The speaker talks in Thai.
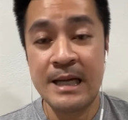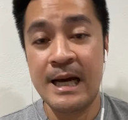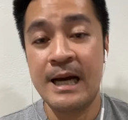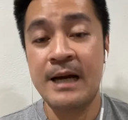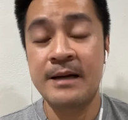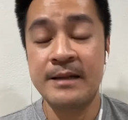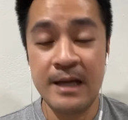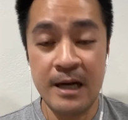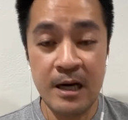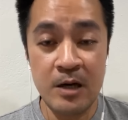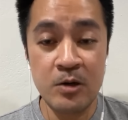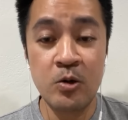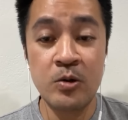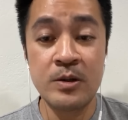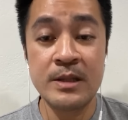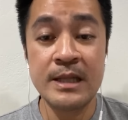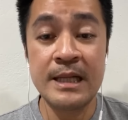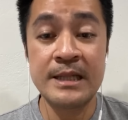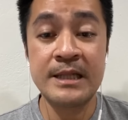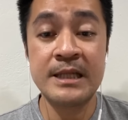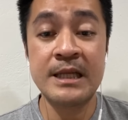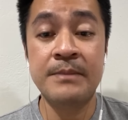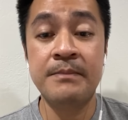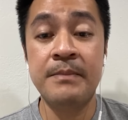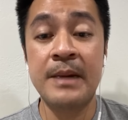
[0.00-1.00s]
นะครับแต่เขาโดน
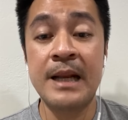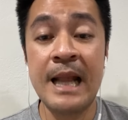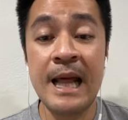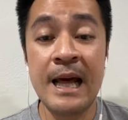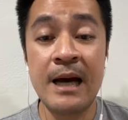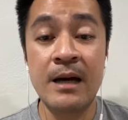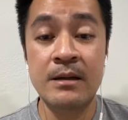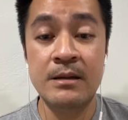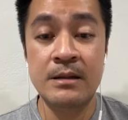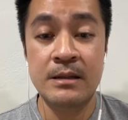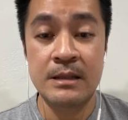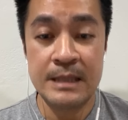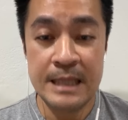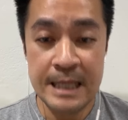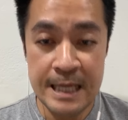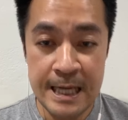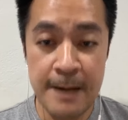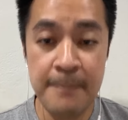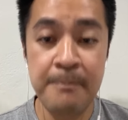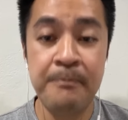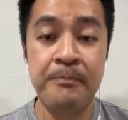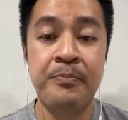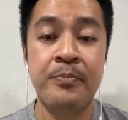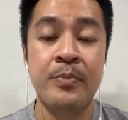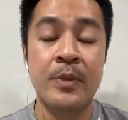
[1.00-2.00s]
ตัดสิทธิ์ไปแล้วนะค
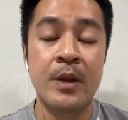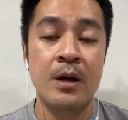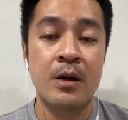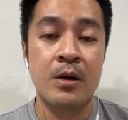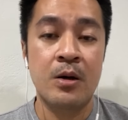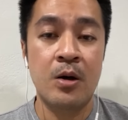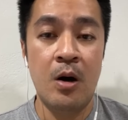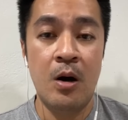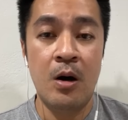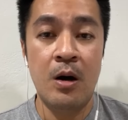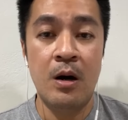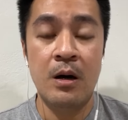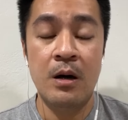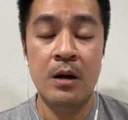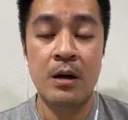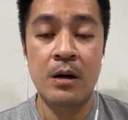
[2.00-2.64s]
รับก็